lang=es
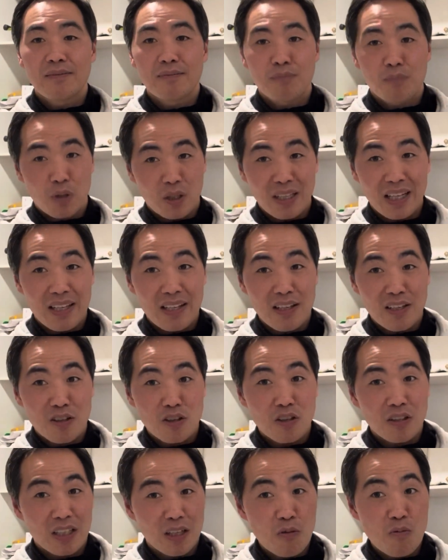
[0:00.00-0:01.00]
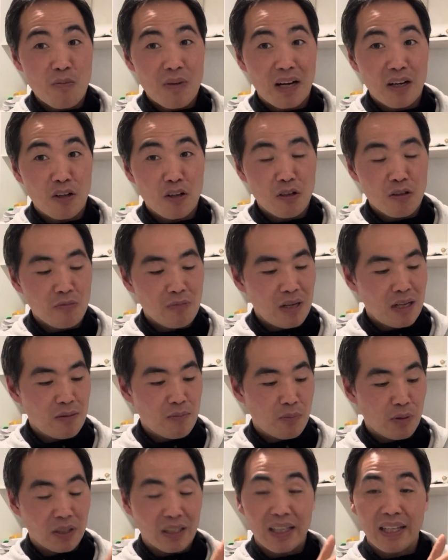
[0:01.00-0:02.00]
¿Por qué digo que un mango normal?
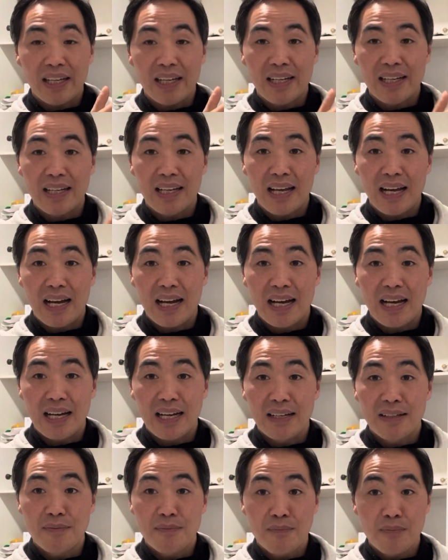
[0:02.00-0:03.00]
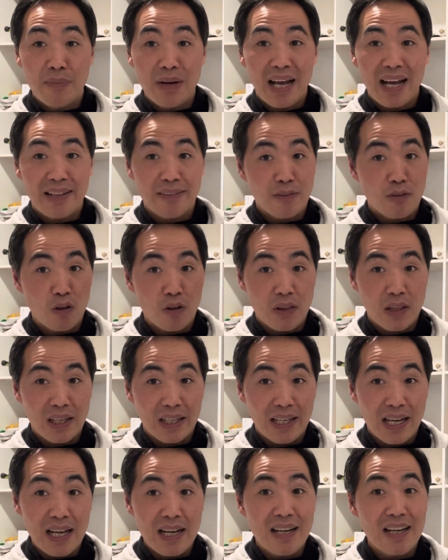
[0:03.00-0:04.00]
Porque en la Brad
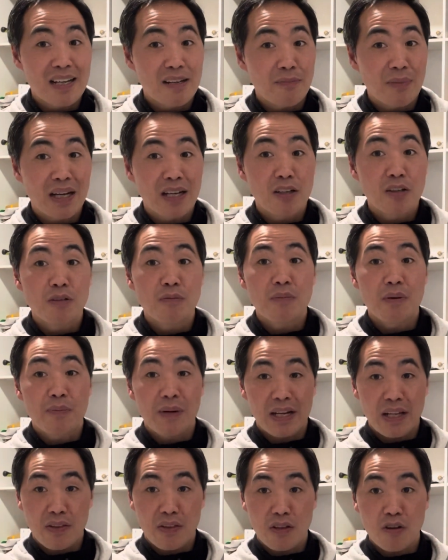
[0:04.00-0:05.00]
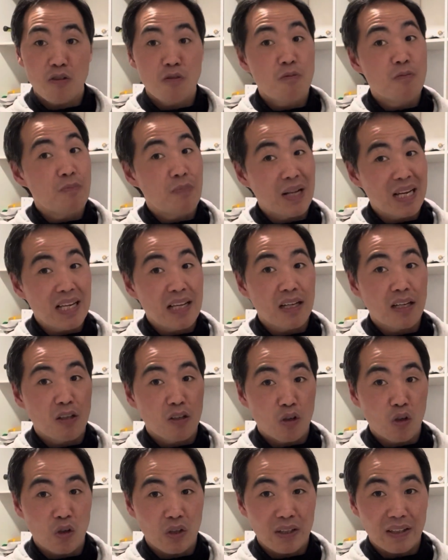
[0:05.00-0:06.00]
12K el mango me pareció un pelín
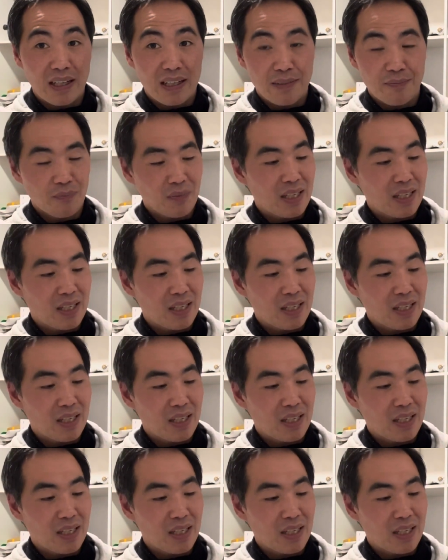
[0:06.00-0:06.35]
corta.